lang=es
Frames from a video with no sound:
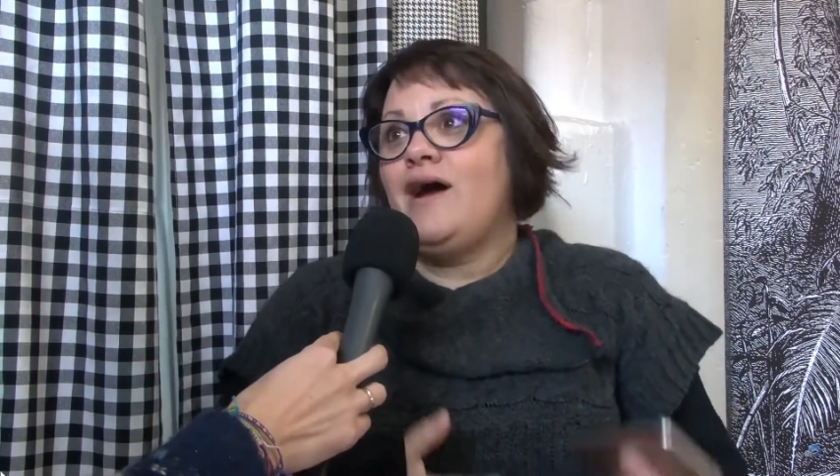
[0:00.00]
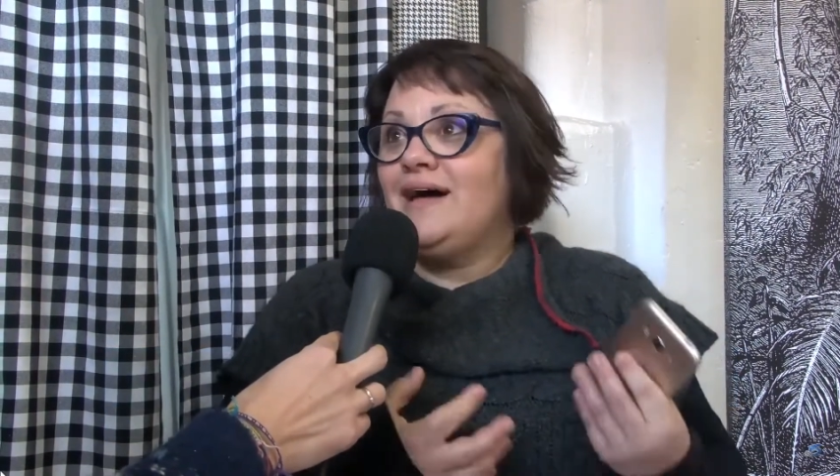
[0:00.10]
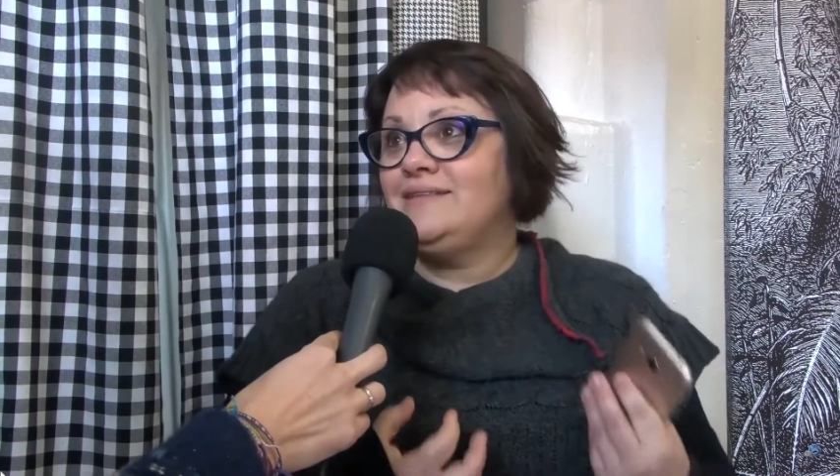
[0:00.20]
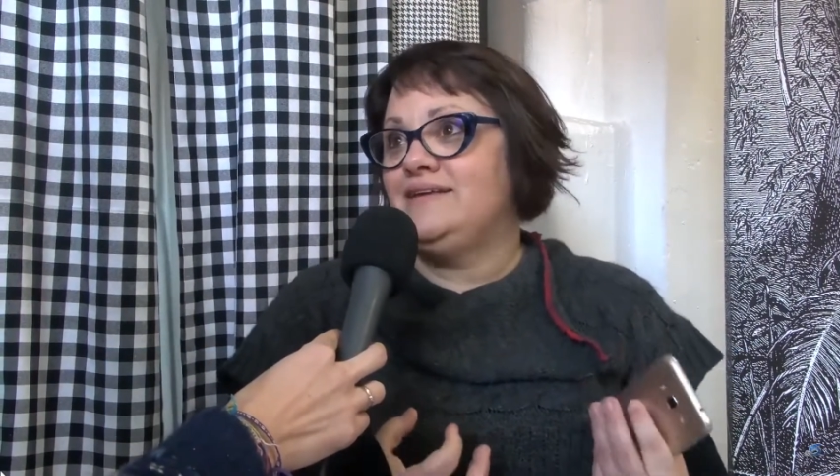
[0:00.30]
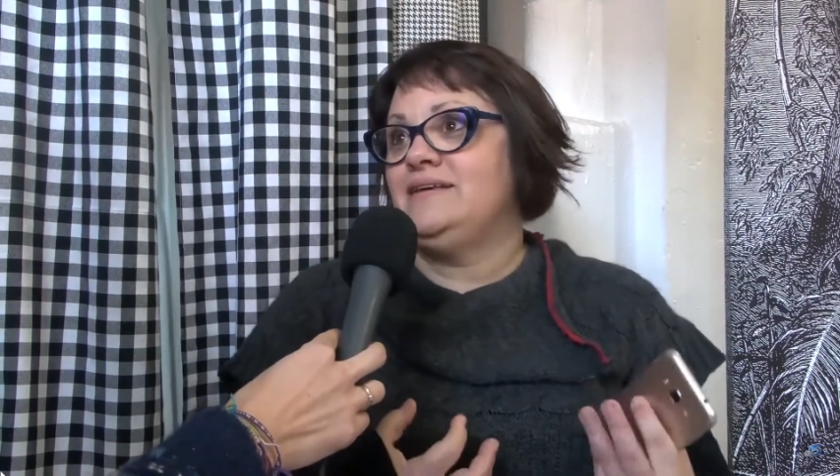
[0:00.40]

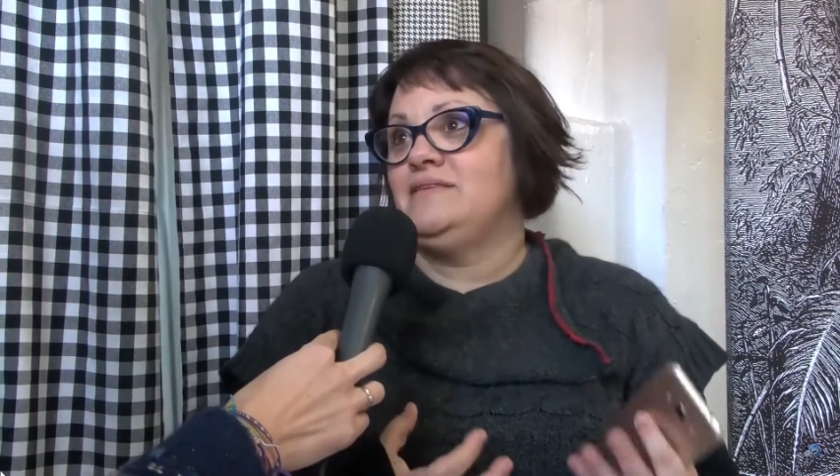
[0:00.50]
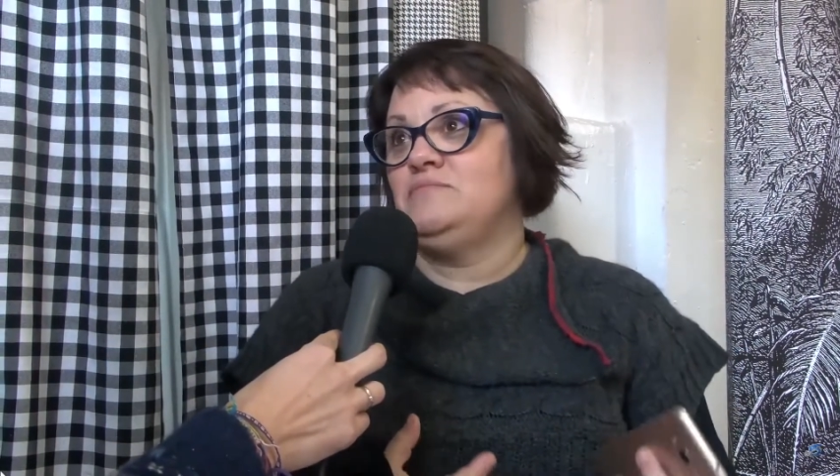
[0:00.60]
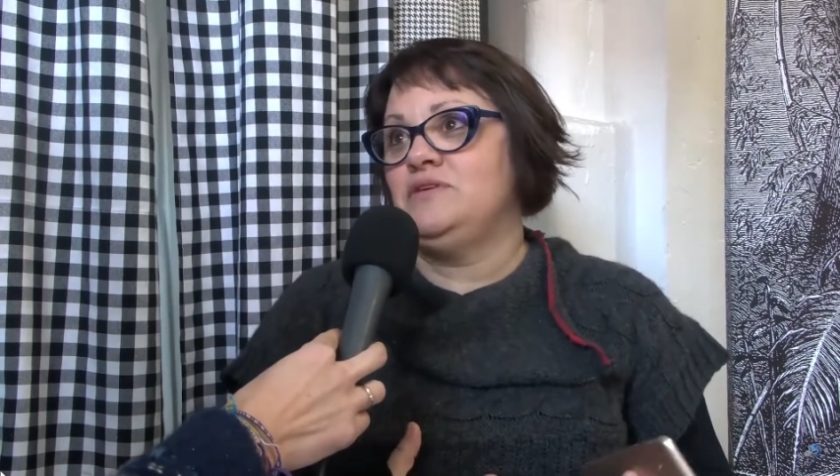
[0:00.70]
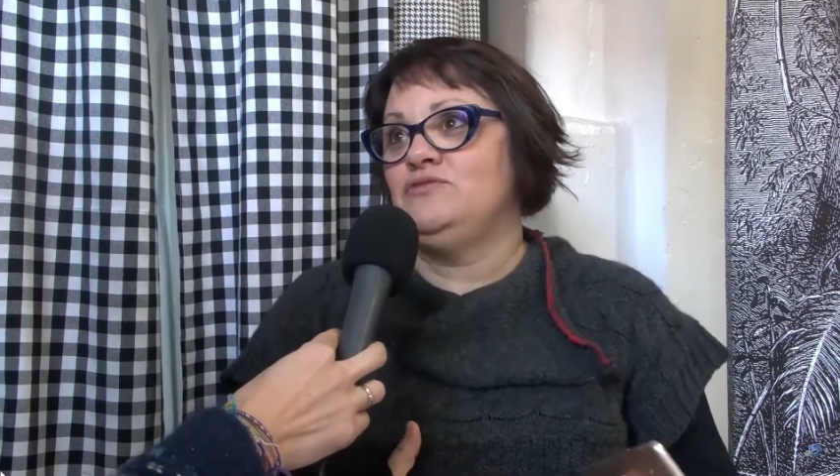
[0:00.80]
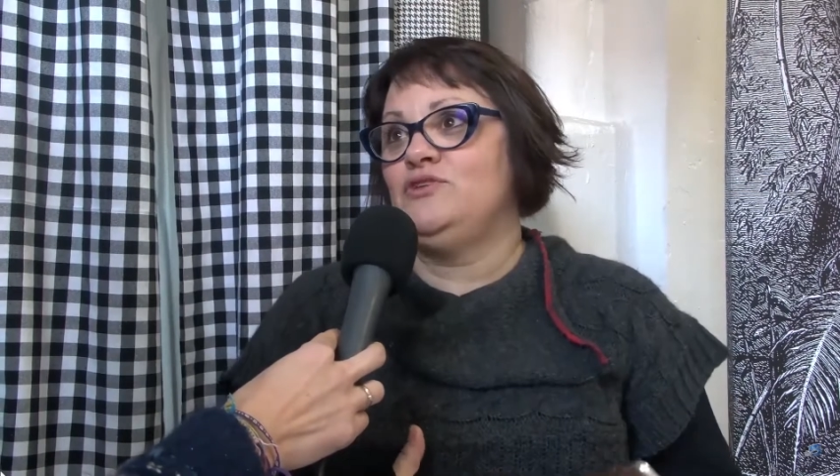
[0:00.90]
a tres
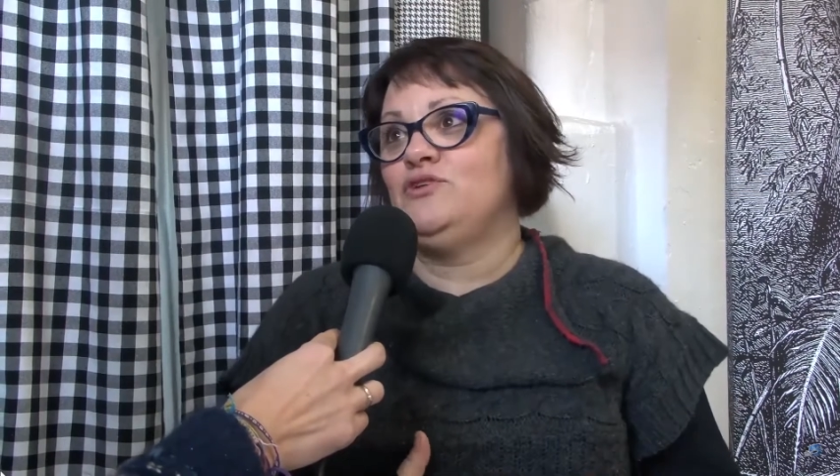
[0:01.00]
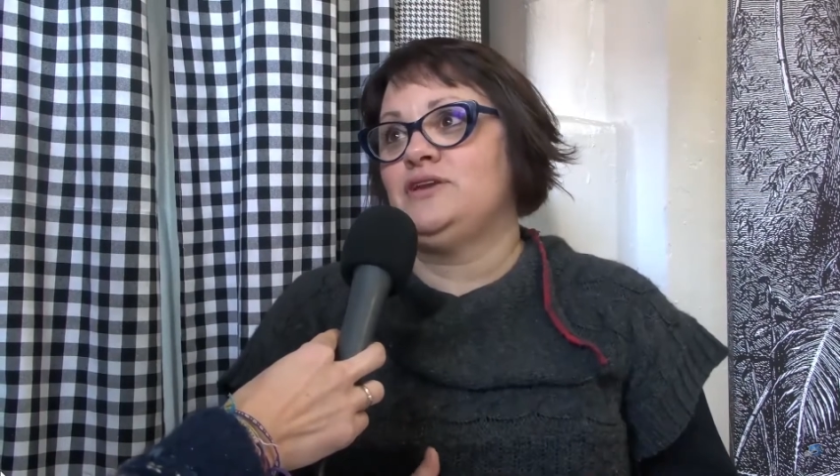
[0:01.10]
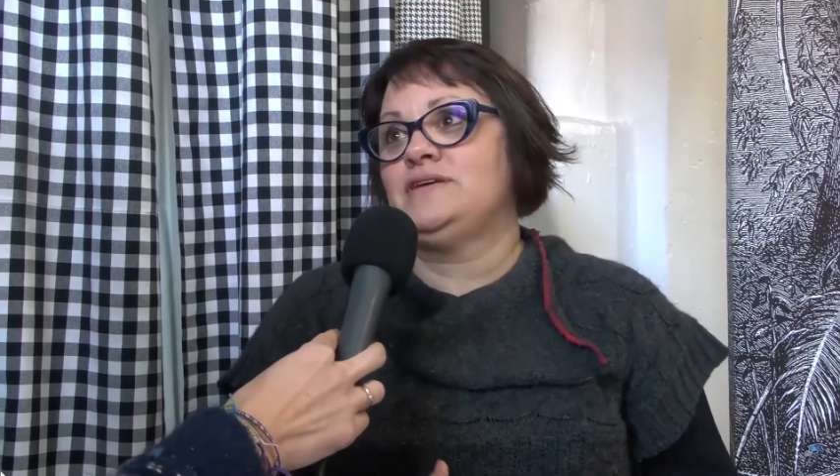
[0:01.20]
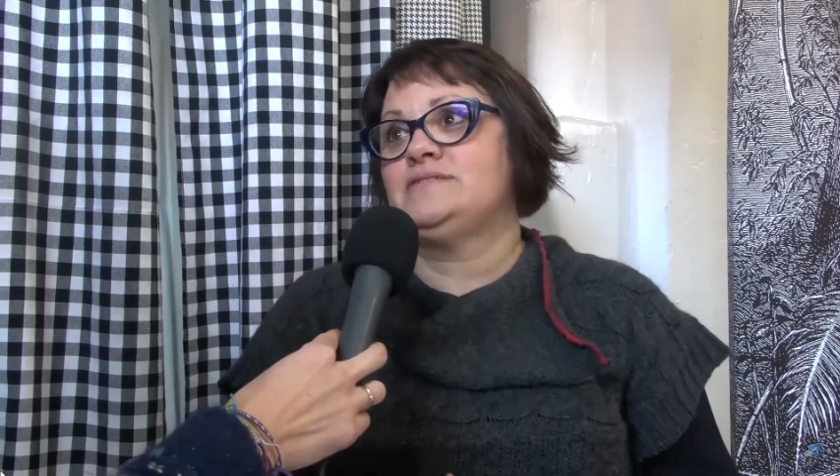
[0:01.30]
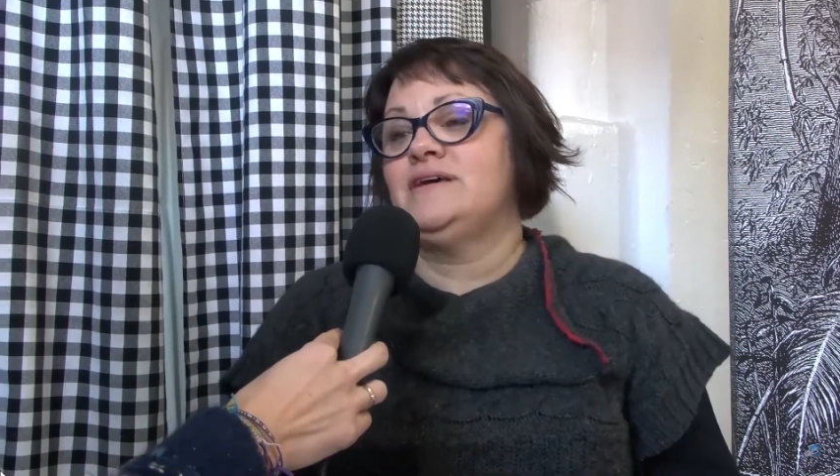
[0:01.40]

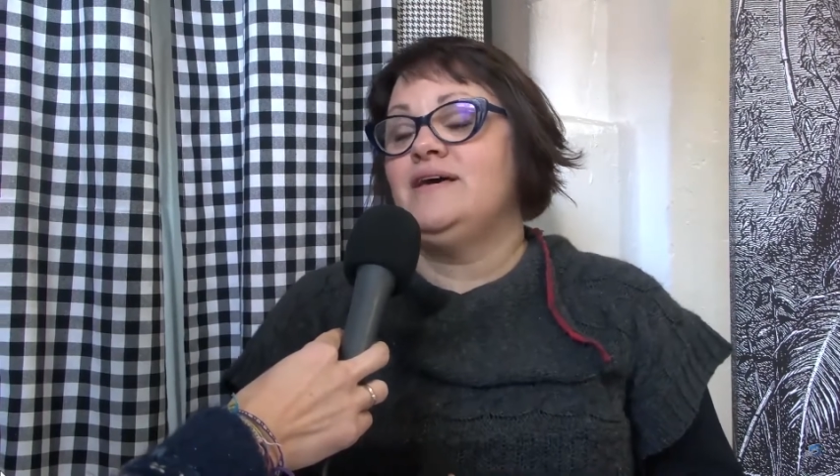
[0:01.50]
dimensiones.